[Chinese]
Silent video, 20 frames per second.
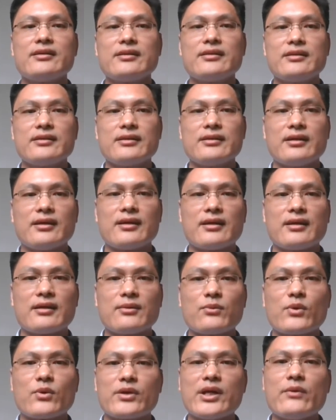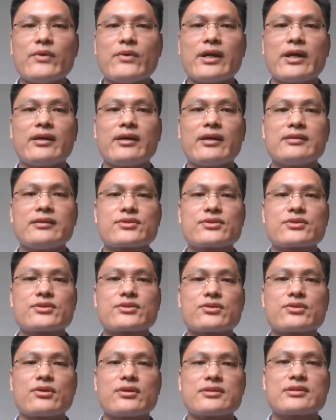在当时和后世的
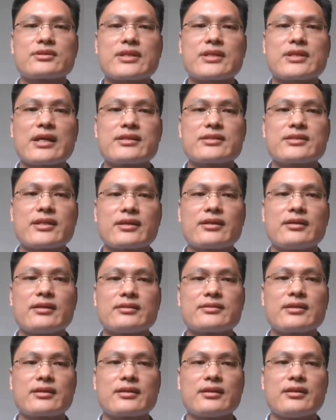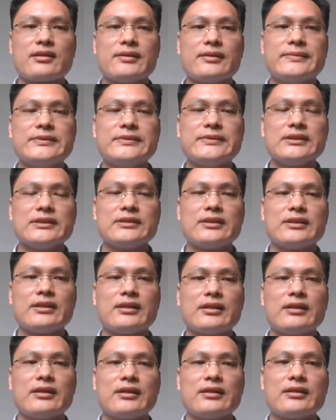西方人心目当中，帝国
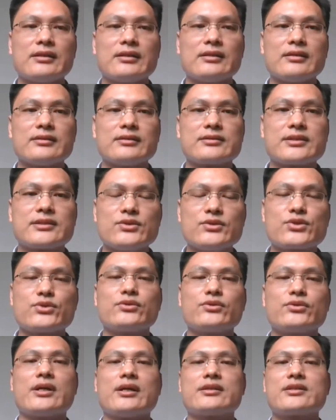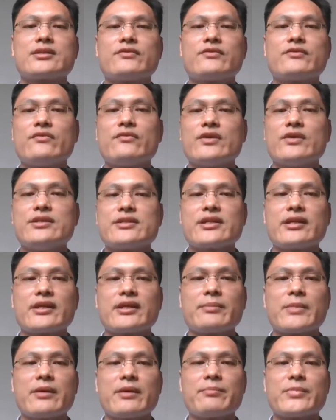没有灭亡。一方面，
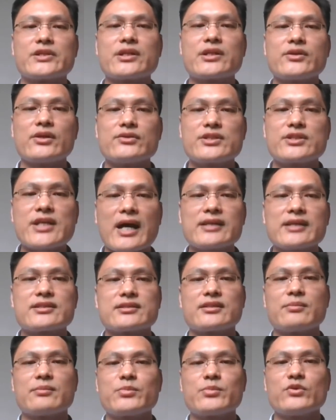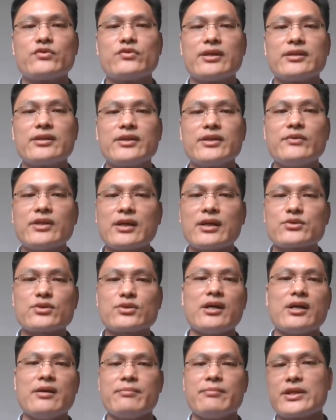拜占庭依然健
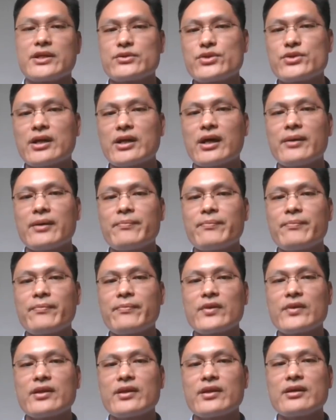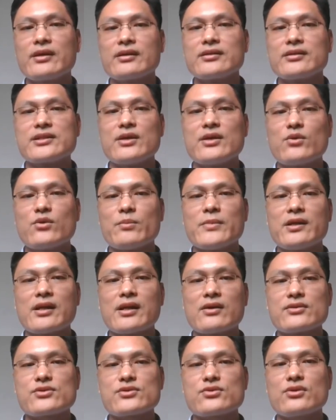在；另一方面，
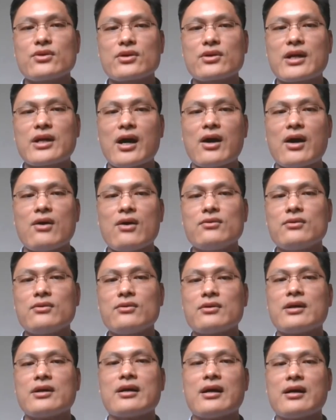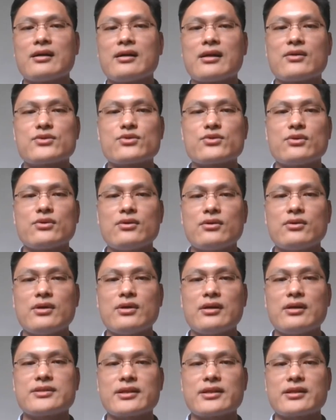灭了西罗马的日耳曼人后来成
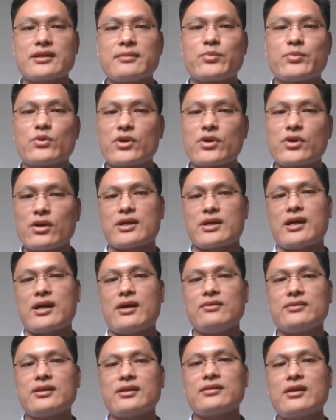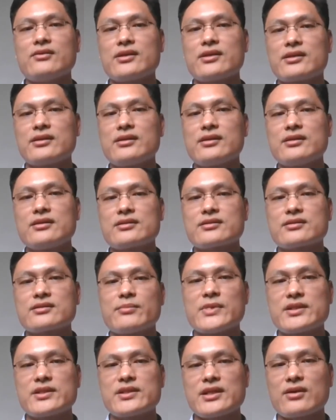熟了，他们沿用的
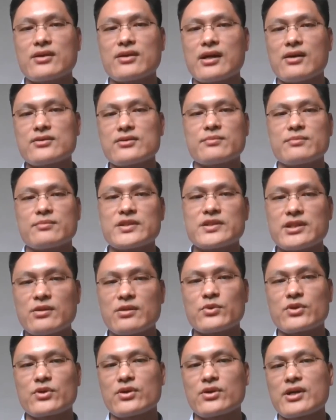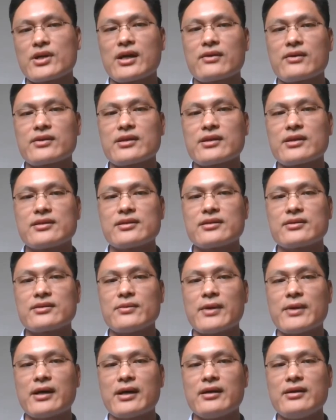还是帝国这个伟大的政治想象。